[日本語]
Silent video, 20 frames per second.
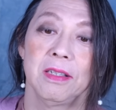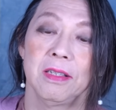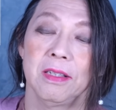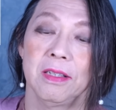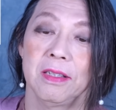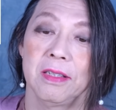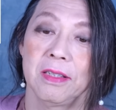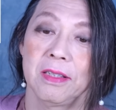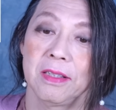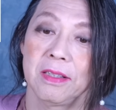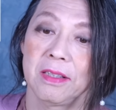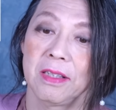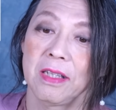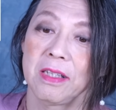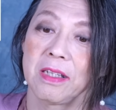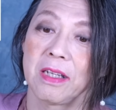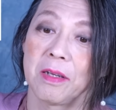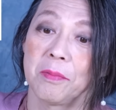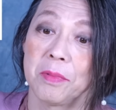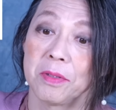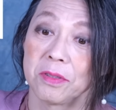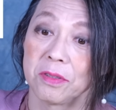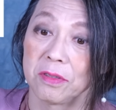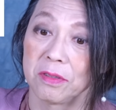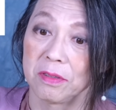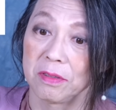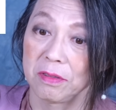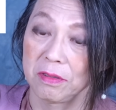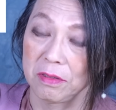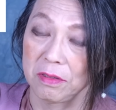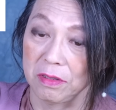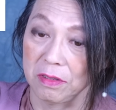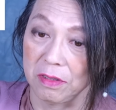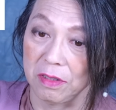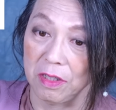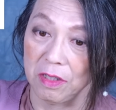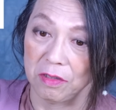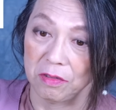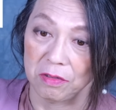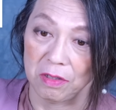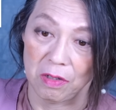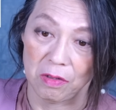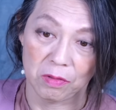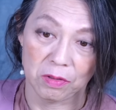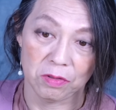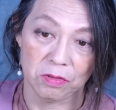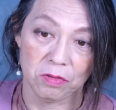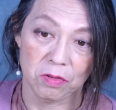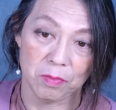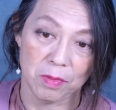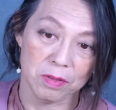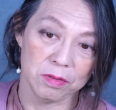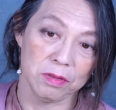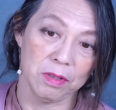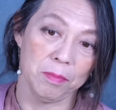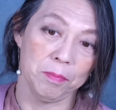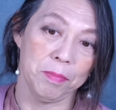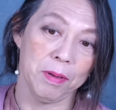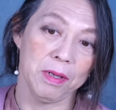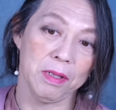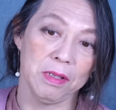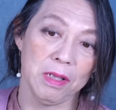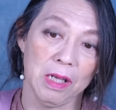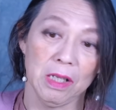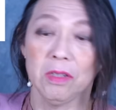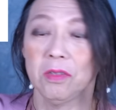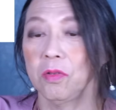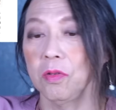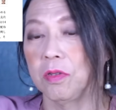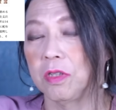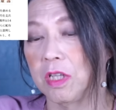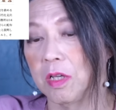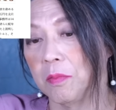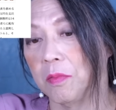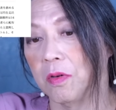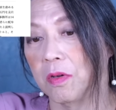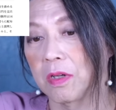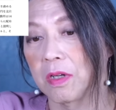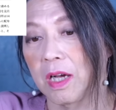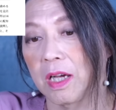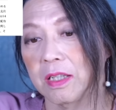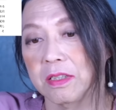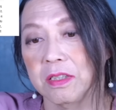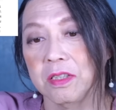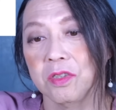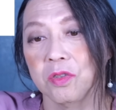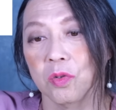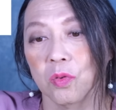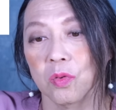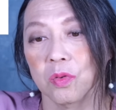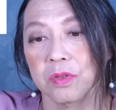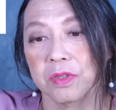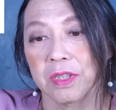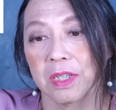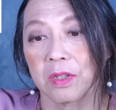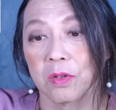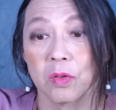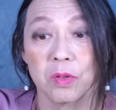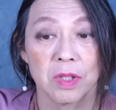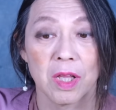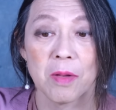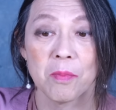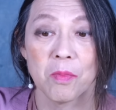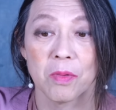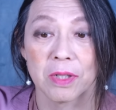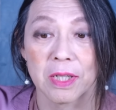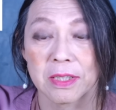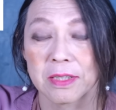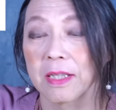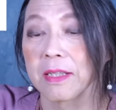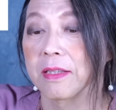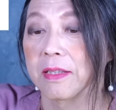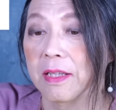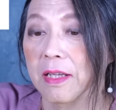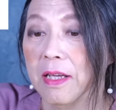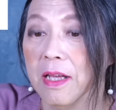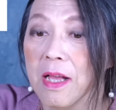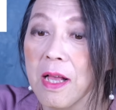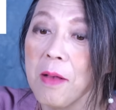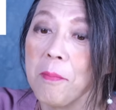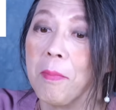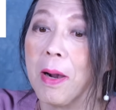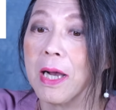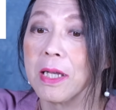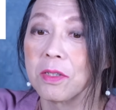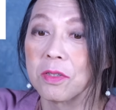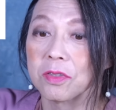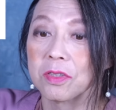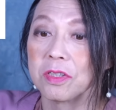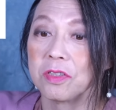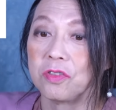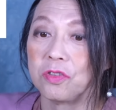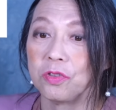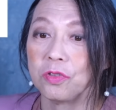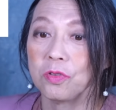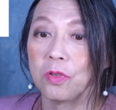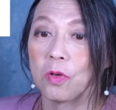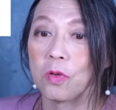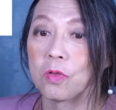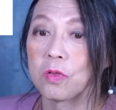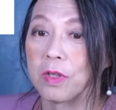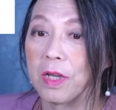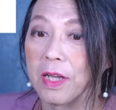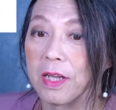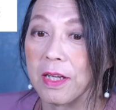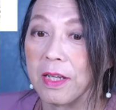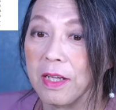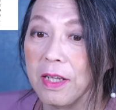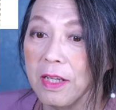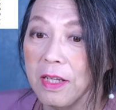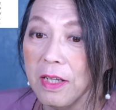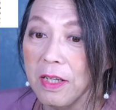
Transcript: えー、何がまずキングなのかというと、まずやっぱり何と言っても幹事長をですね、5年もなさって、毎年10億円、